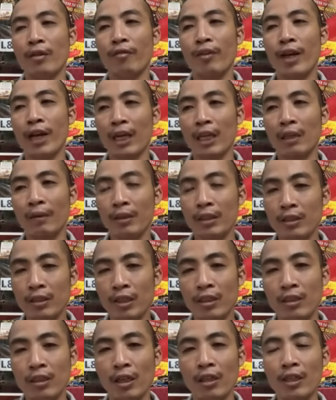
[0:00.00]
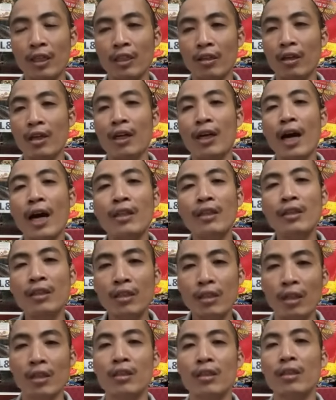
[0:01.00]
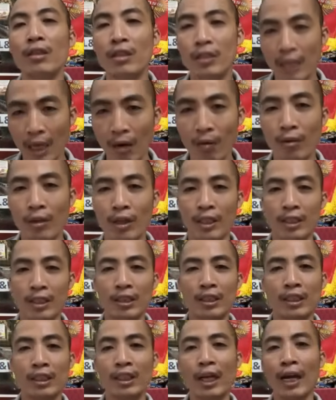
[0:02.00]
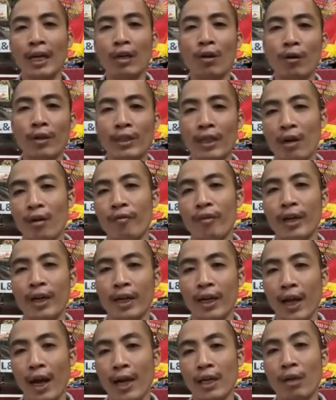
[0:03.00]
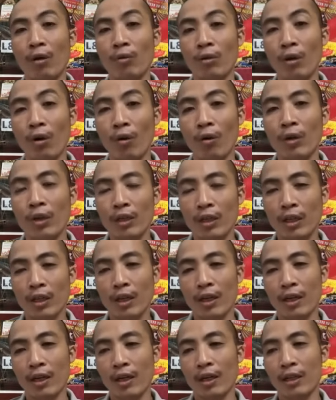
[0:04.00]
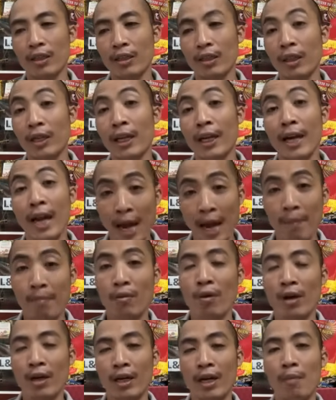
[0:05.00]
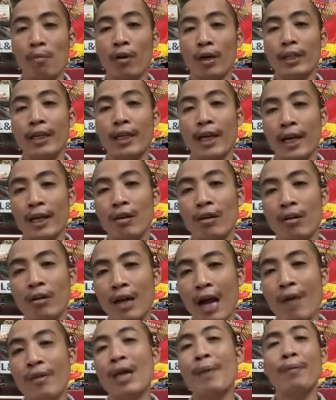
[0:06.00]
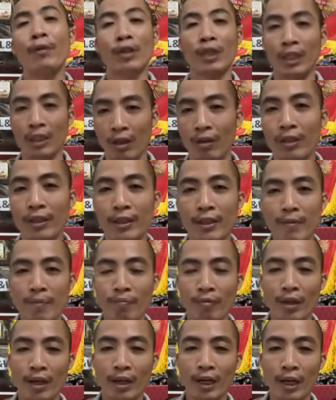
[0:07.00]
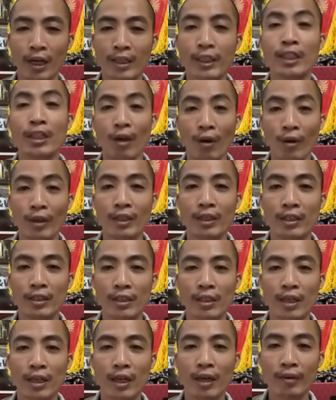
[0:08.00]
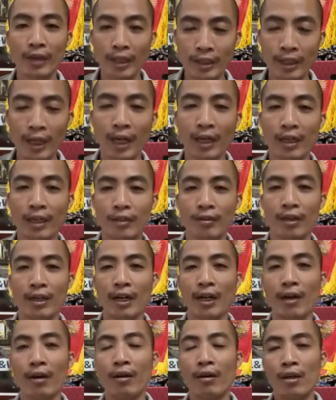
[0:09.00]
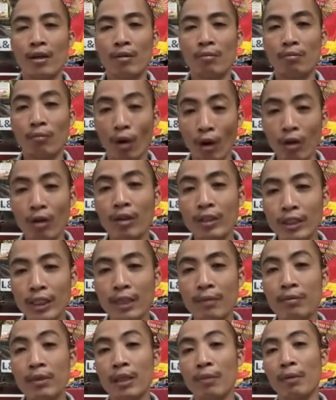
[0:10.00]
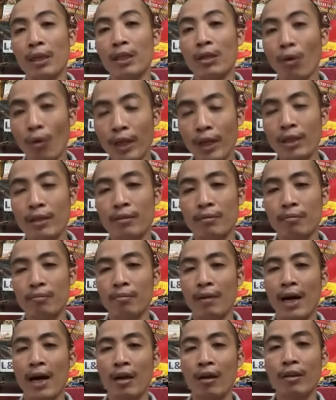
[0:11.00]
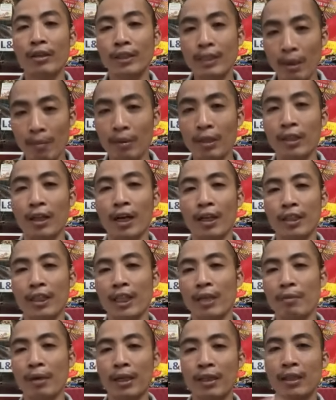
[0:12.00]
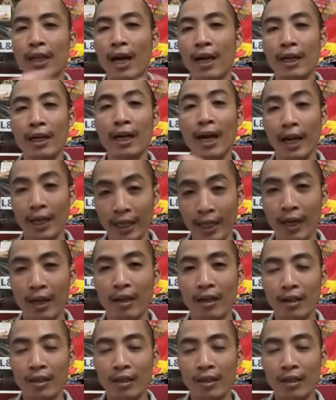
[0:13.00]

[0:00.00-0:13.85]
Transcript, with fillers: về cái thành dinh dưỡng thì nó gần như là tương đương nhau người ta chỉ thay đổi nhau về cái nồng độ à, tỷ lệ đạm hoặc là một cái gì đấy nó cao thấp một tí thôi để nó chỉnh đổi ok chưa cho nên là mỗi con chim thì mình nuôi mà nó chậm lửa thì mình tăng cái này kia